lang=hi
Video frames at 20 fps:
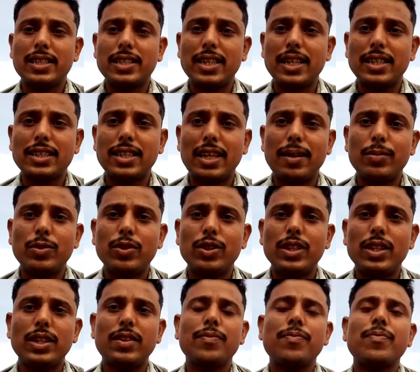के एग्ज़ाम
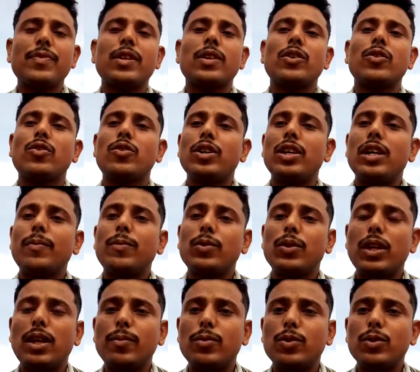होते हैं क्योंकि आप
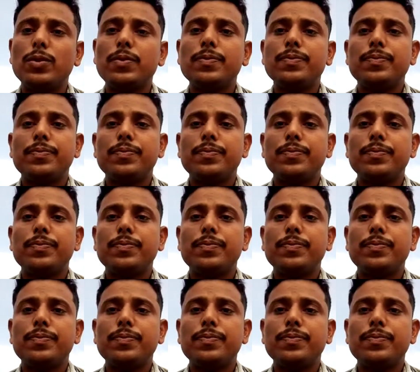आपको